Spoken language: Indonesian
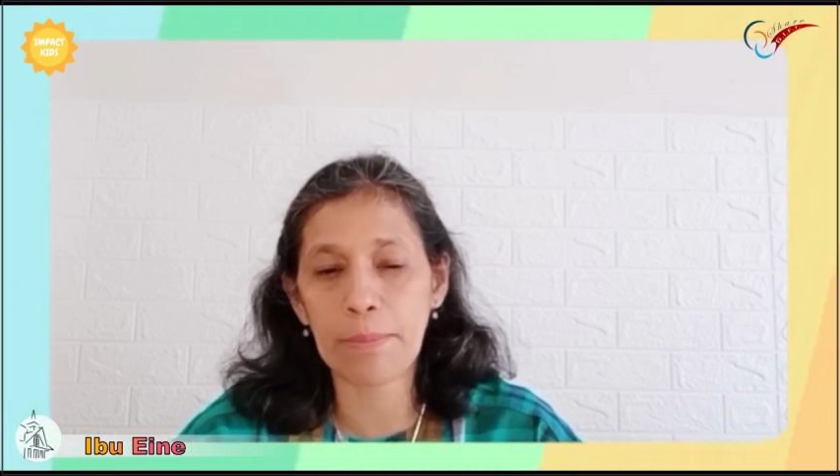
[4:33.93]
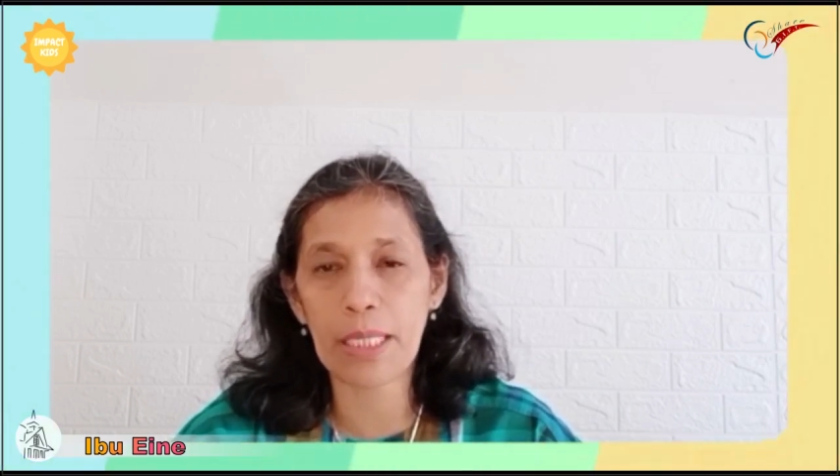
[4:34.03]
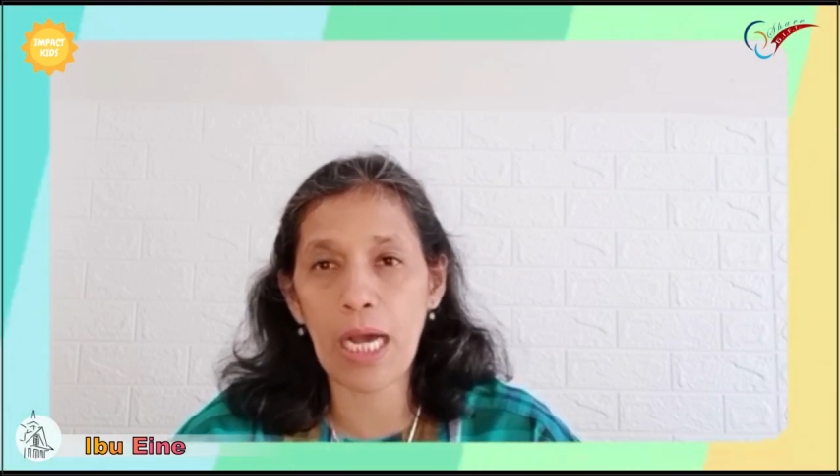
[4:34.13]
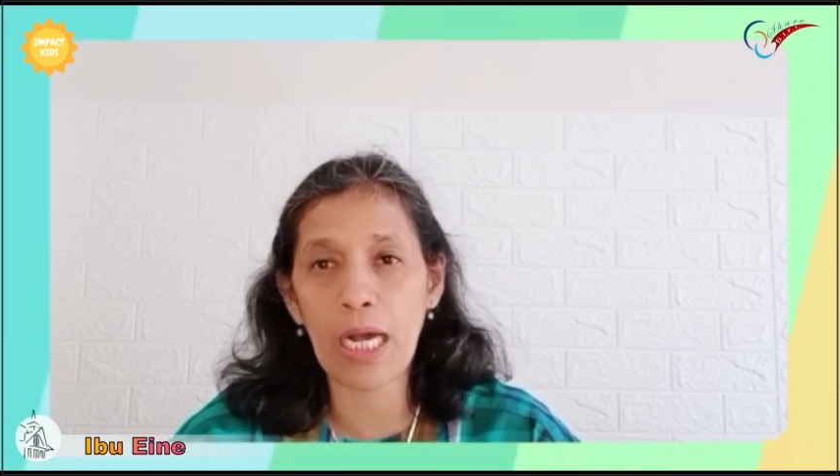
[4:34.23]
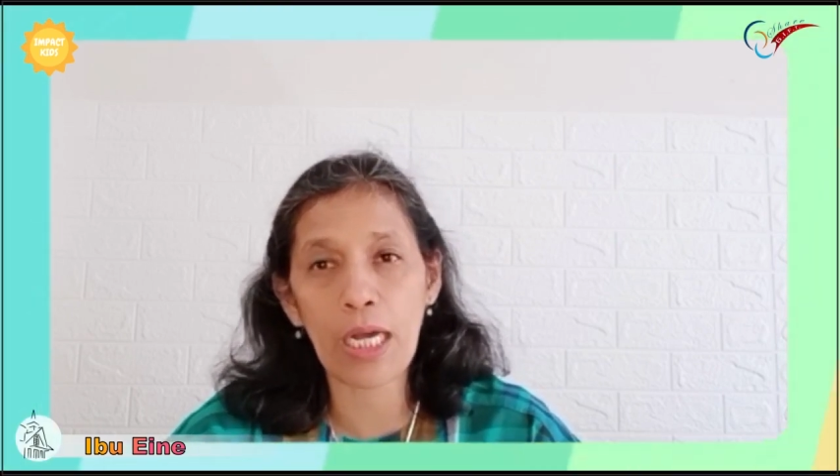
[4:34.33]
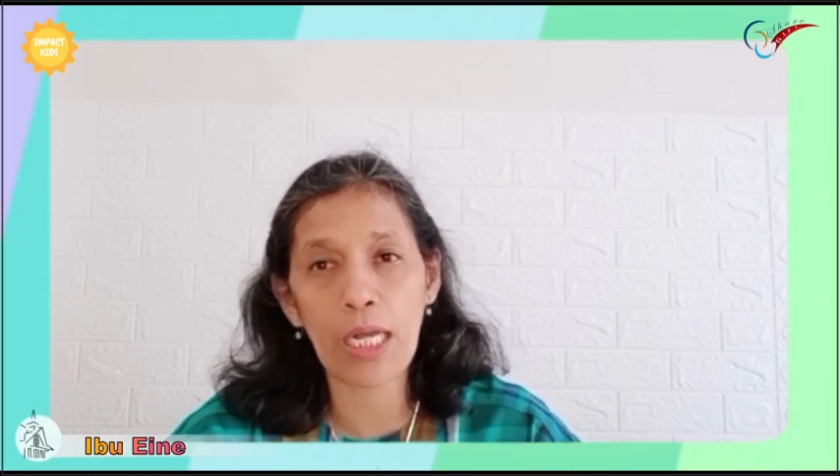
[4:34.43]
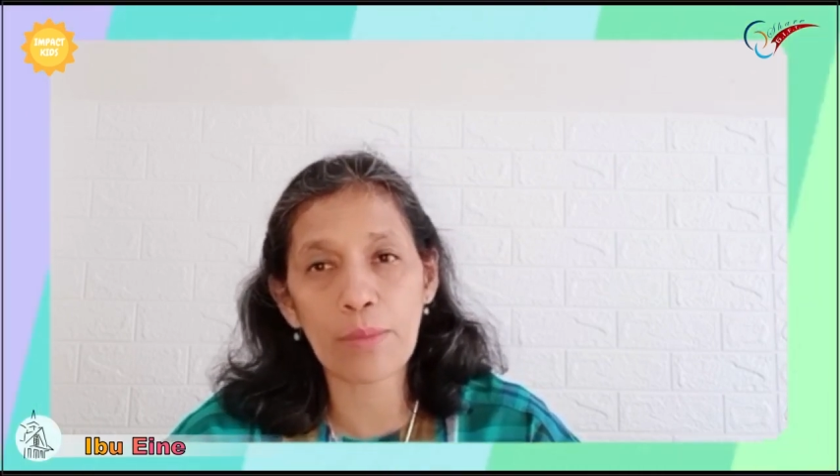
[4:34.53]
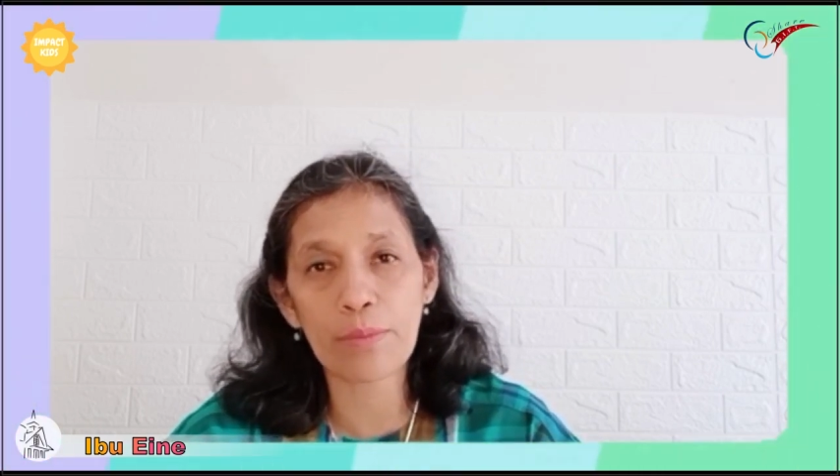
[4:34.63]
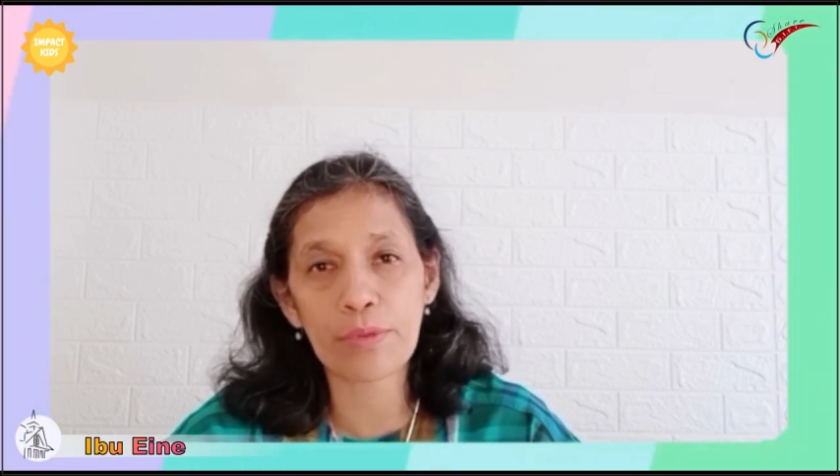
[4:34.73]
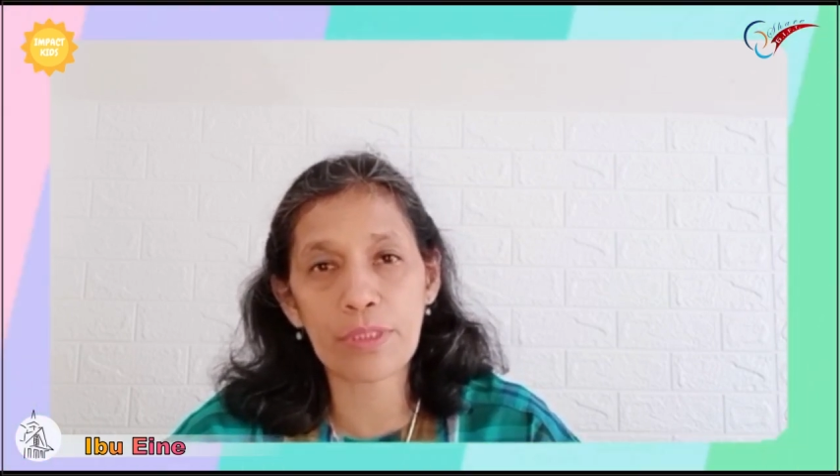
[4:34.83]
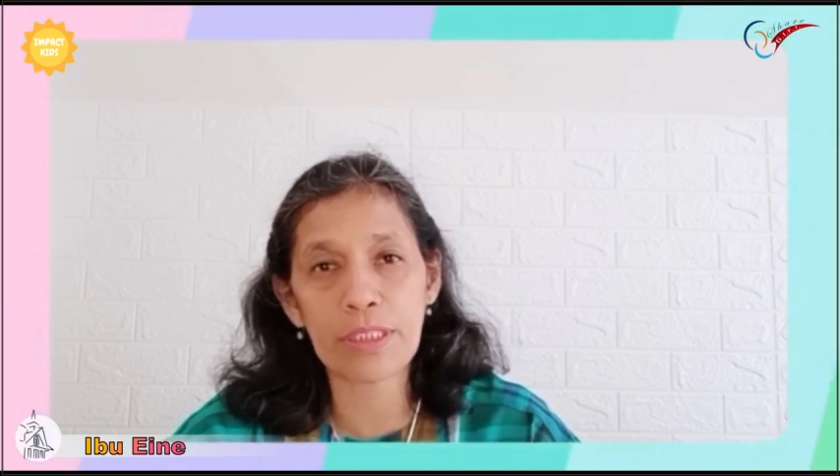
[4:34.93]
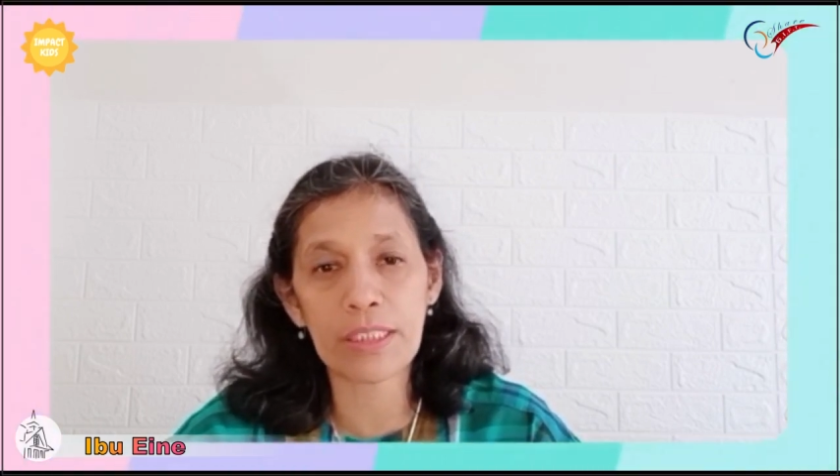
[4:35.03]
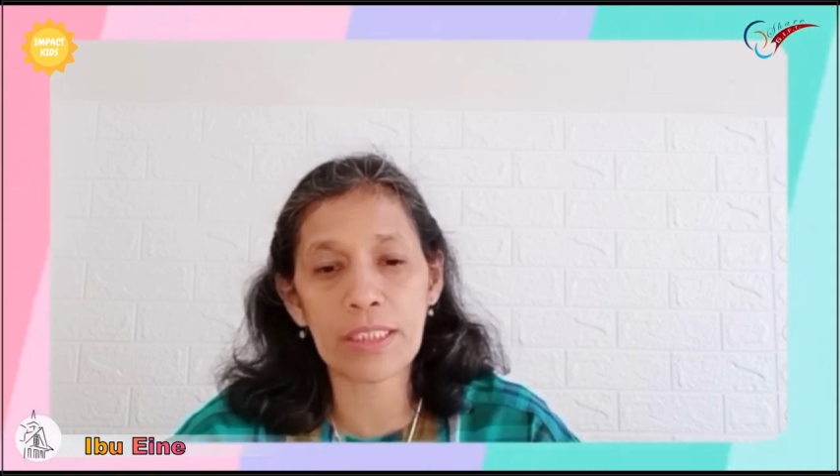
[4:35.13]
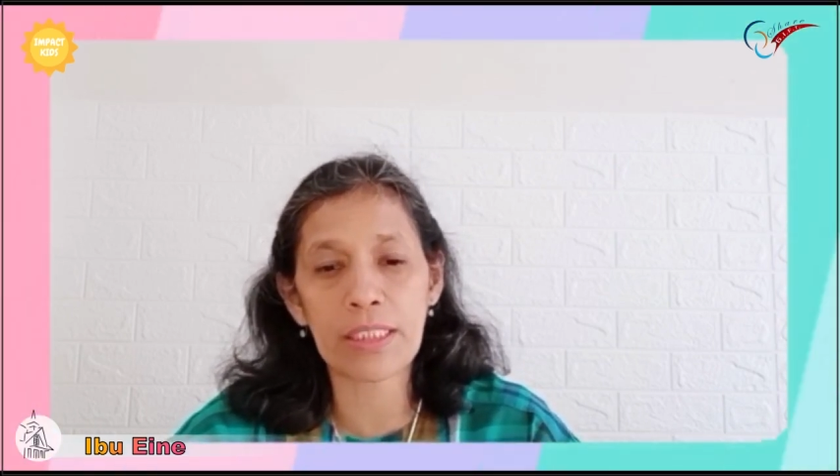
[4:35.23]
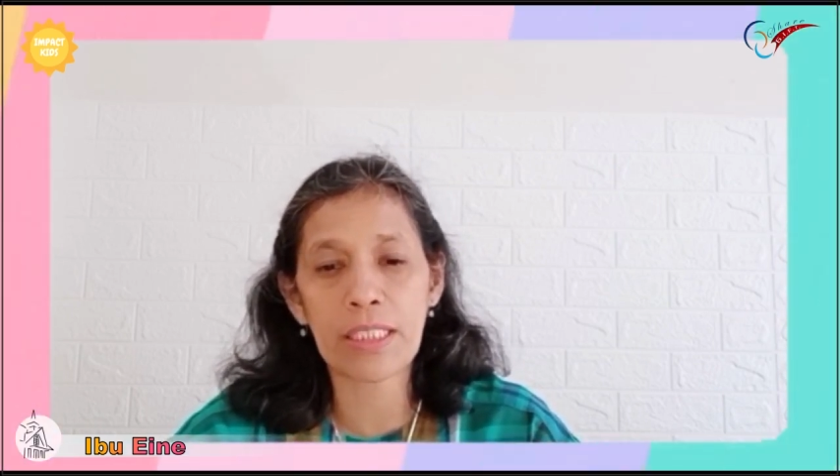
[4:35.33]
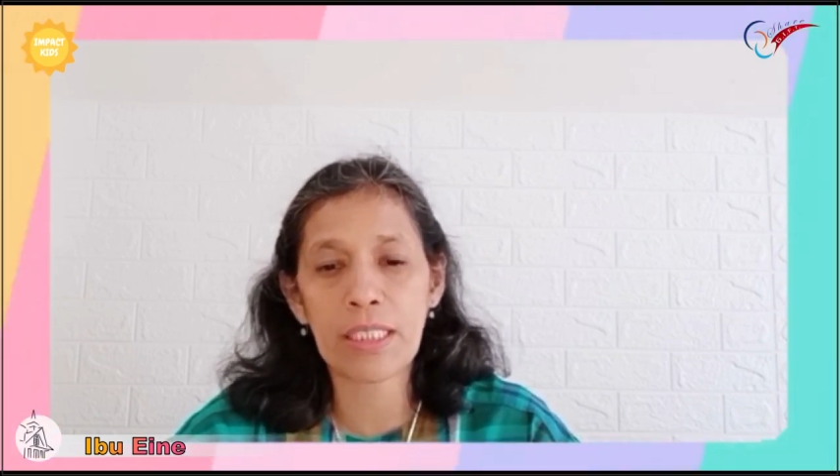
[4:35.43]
berakal budi,